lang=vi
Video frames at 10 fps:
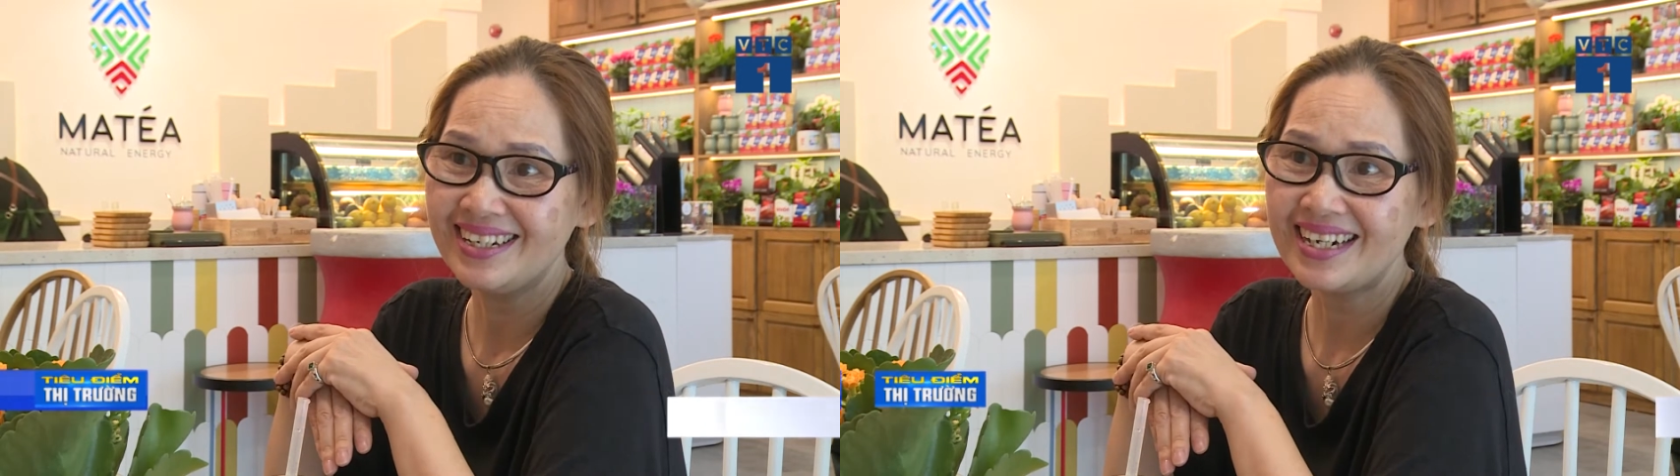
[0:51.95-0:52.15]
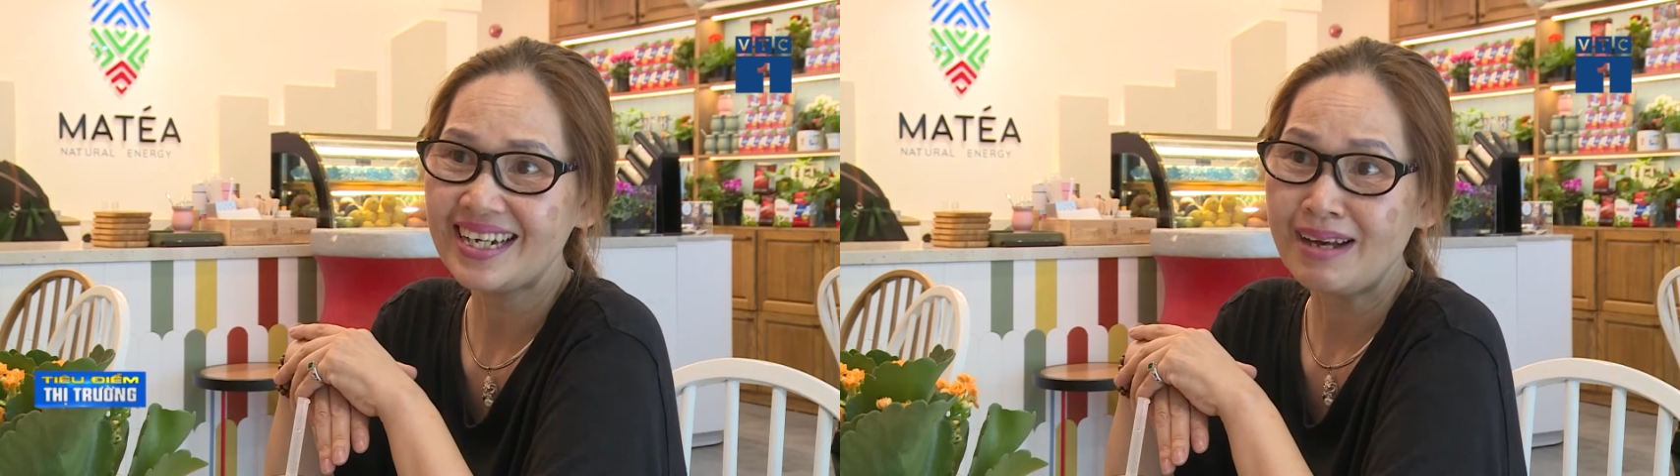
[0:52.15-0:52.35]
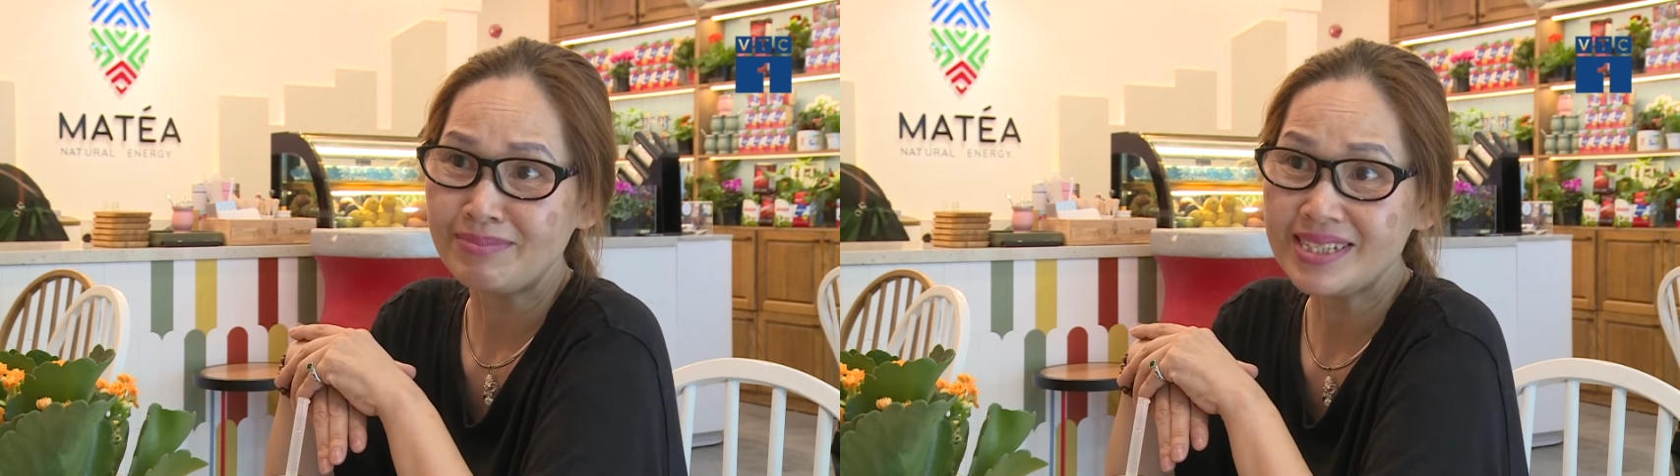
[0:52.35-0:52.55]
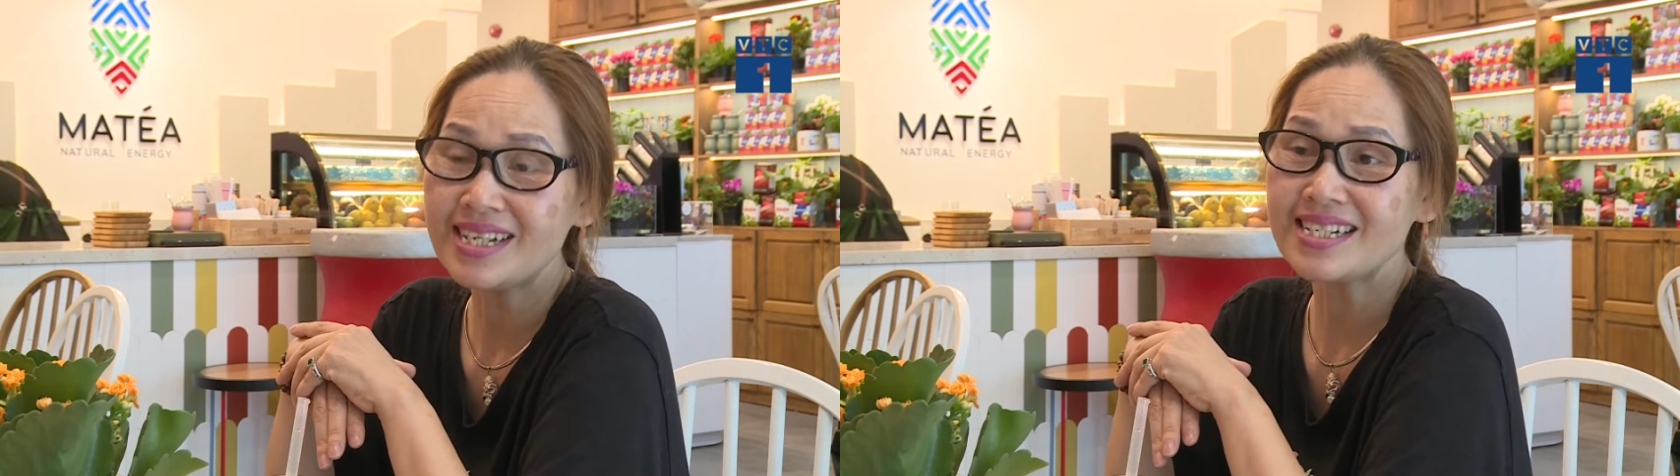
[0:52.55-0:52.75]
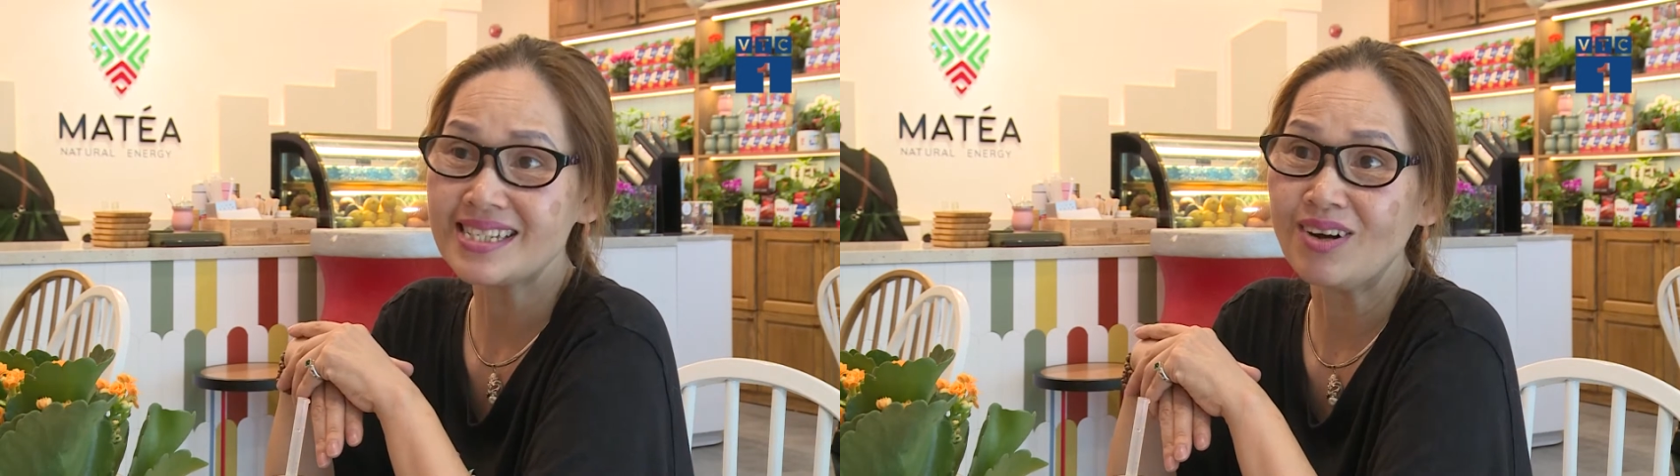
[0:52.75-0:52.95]
Nó cảm thấy
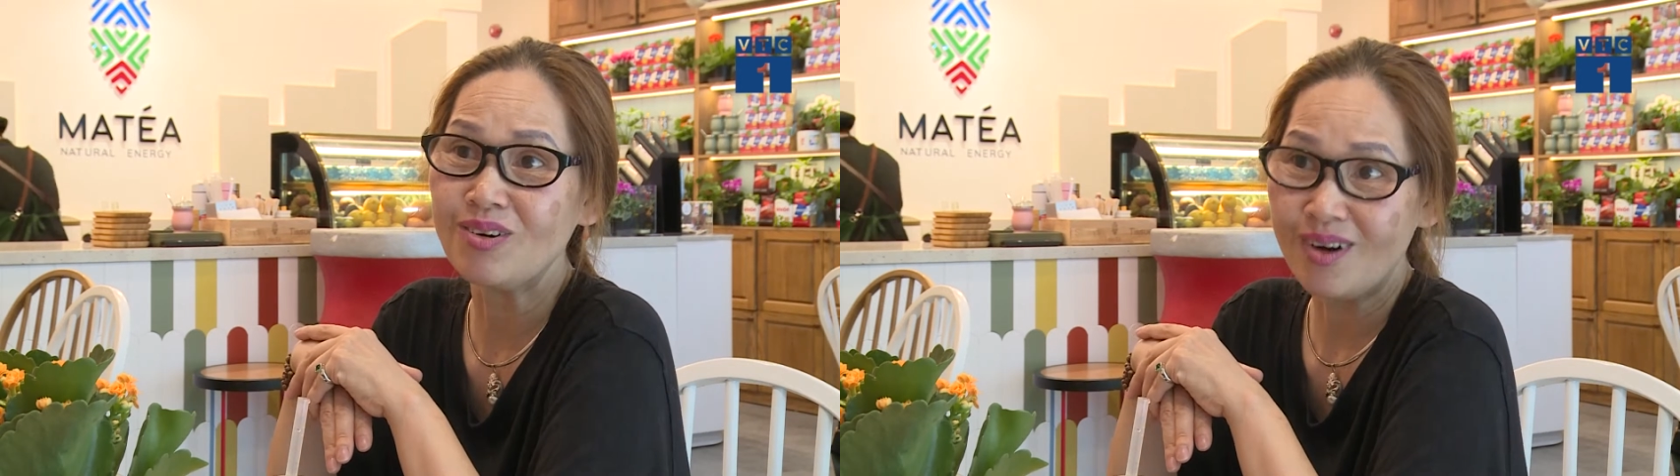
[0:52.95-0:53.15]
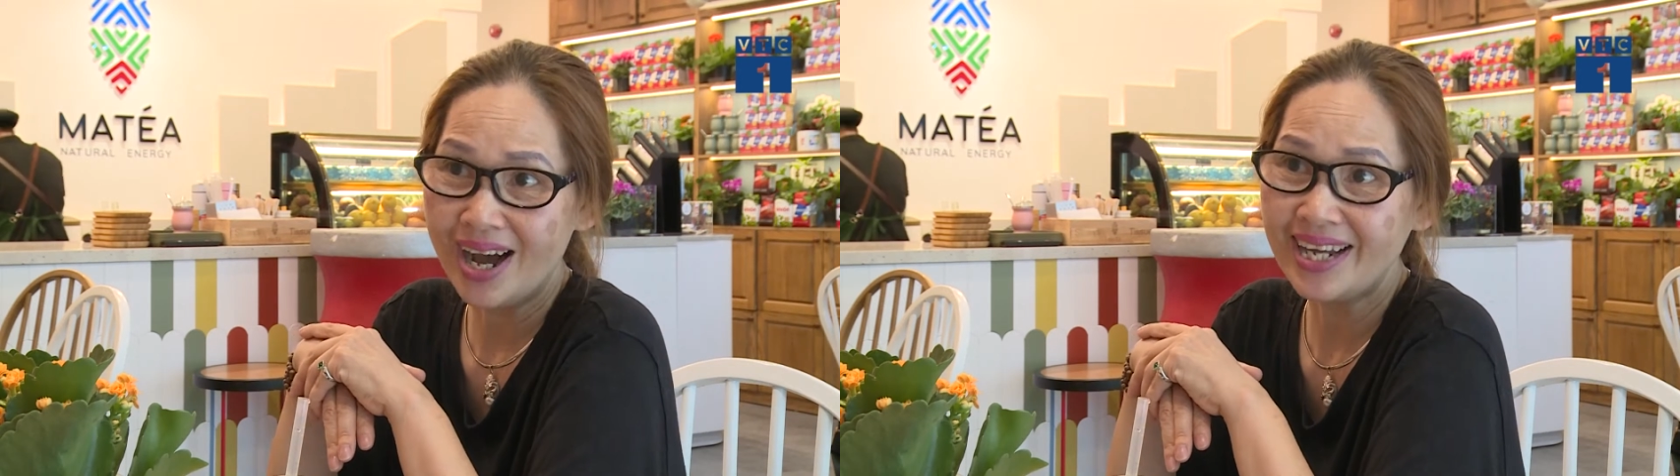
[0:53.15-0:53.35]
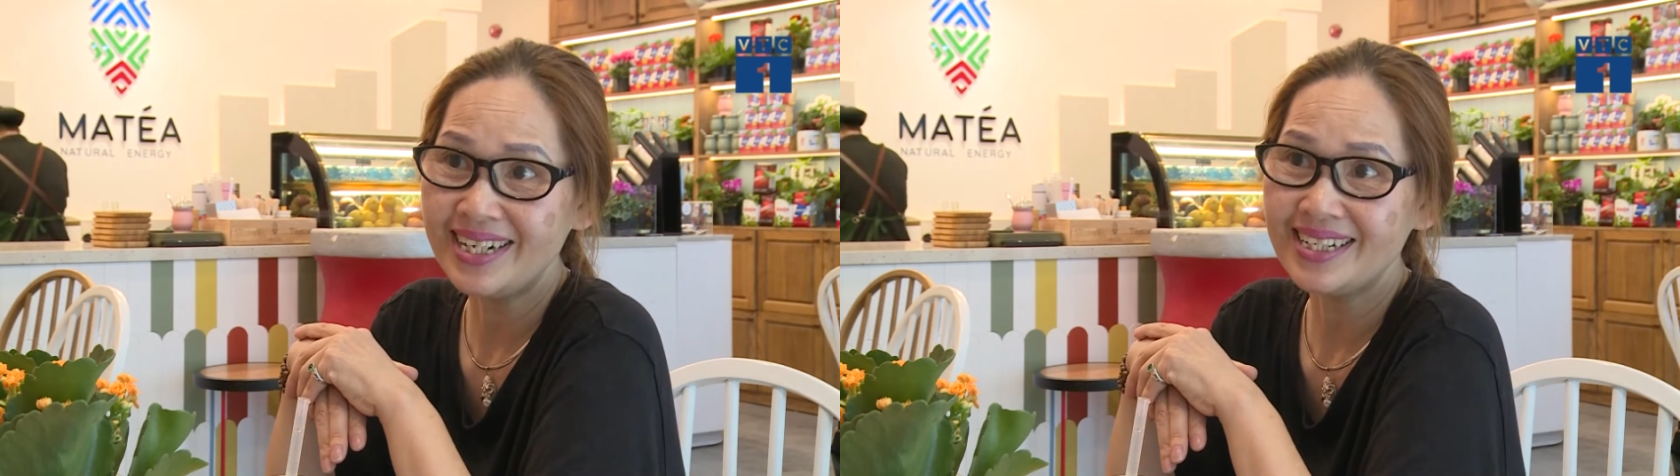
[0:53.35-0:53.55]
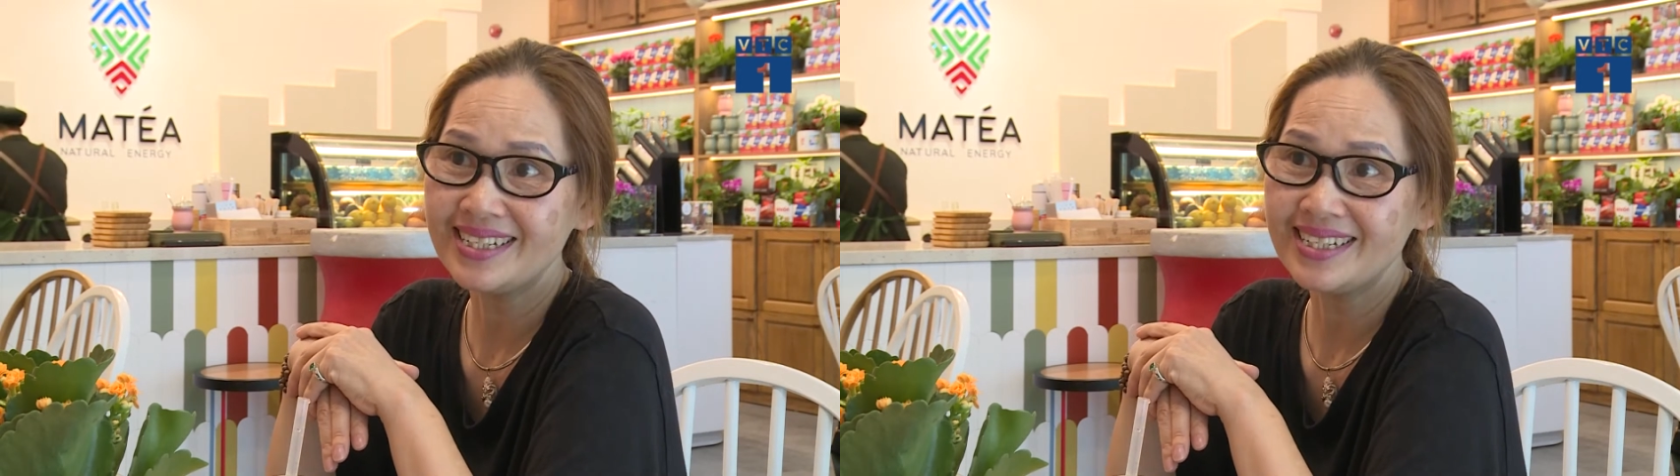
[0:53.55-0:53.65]
rất là sảng khoái,